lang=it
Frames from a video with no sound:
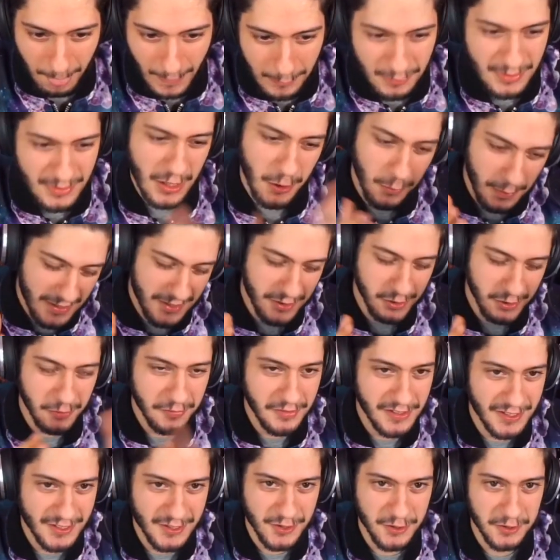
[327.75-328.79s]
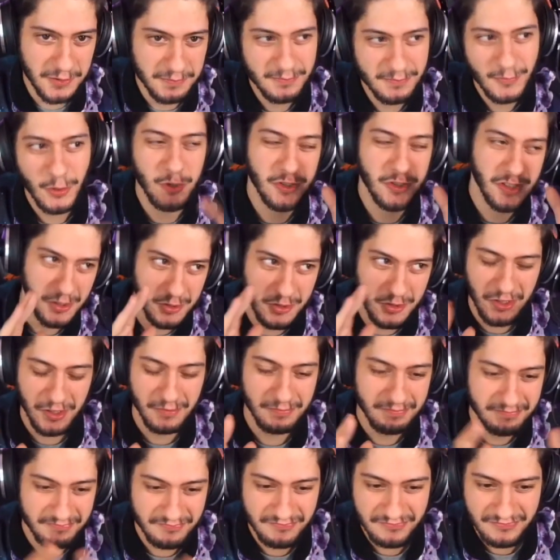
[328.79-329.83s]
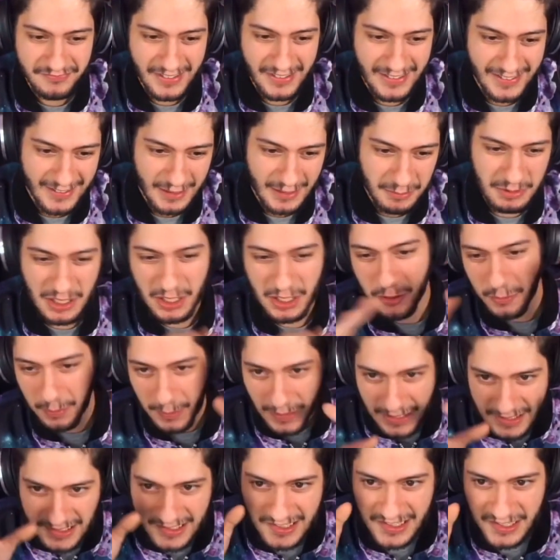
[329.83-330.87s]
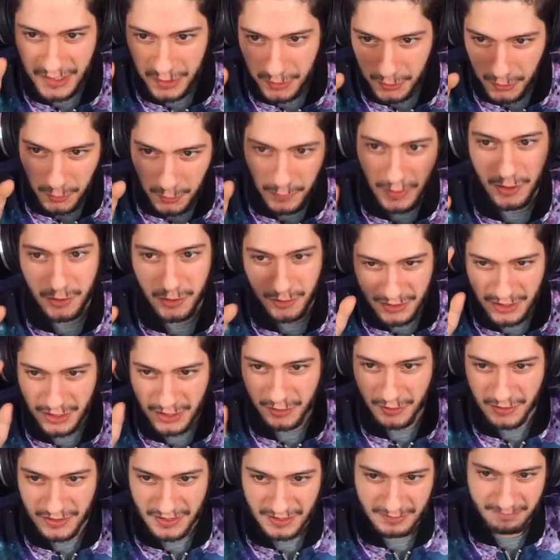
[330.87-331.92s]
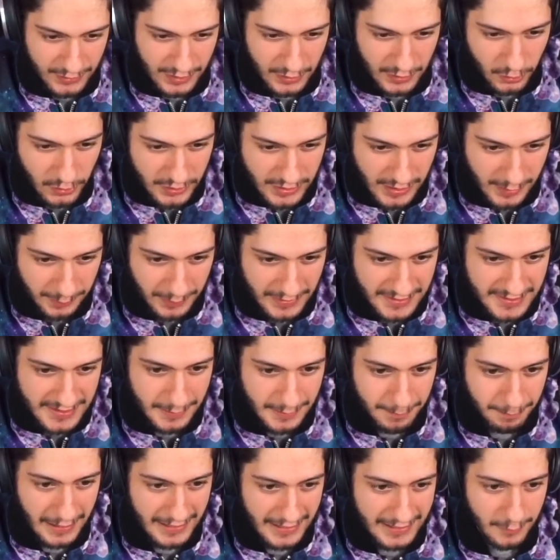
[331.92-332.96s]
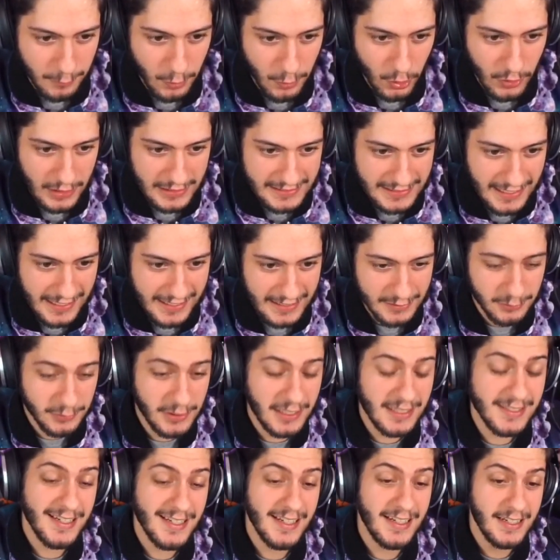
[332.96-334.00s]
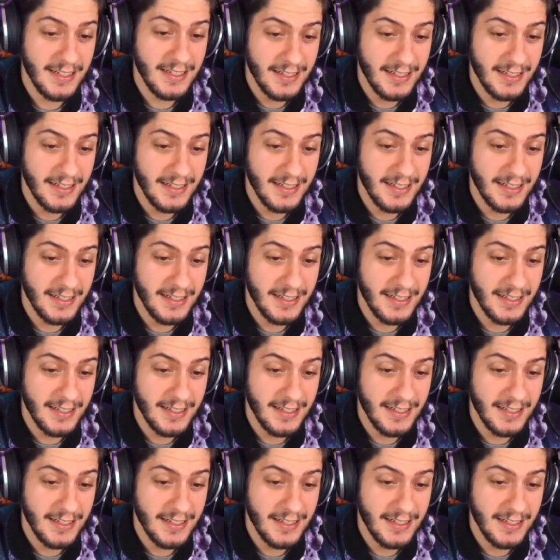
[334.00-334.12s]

Psycho Pass l'ho visto, così e così. Psycho Pass secondo me è così e così. State cosa ne pensi di Bakemonogatari e tutta la serie